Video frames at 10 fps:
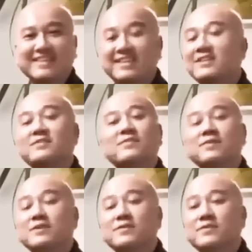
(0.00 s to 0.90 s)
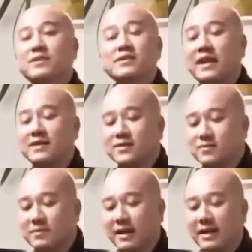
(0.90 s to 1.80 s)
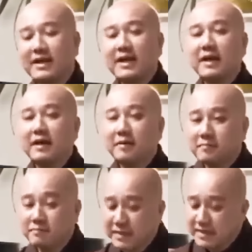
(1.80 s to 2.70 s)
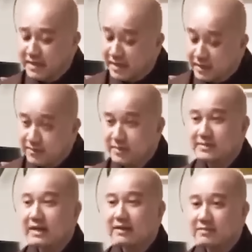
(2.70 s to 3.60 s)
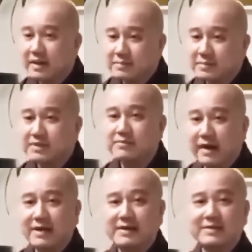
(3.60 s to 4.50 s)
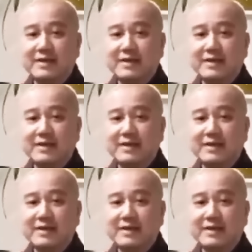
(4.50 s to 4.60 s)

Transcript: Thưa, thưa đại chúng, là mình hiểu được các pháp như vậy.